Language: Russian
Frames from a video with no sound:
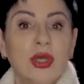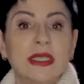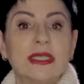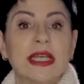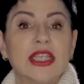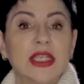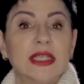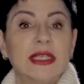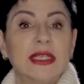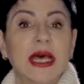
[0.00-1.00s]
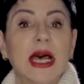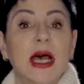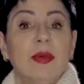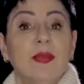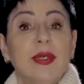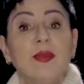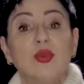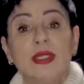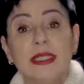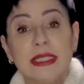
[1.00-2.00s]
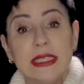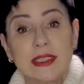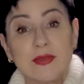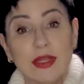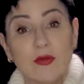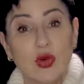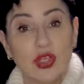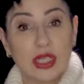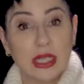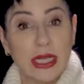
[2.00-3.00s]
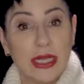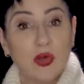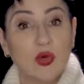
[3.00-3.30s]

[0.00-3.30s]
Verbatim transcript: и значительно припустить своего же коллегу